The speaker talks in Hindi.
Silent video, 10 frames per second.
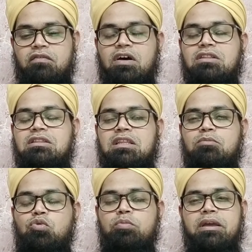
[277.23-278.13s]

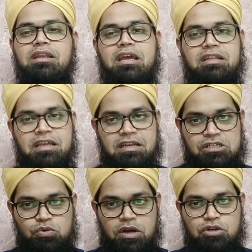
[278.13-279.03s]
फ़क़दमु बई दई
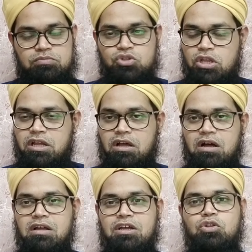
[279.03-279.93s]
नजवाकुम सदक़ा
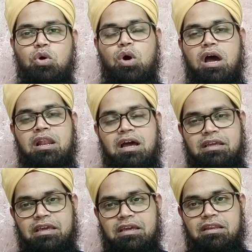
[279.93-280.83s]
तो अल्लाह
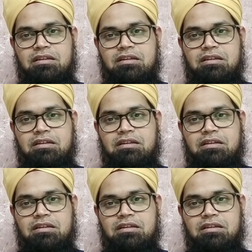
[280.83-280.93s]
के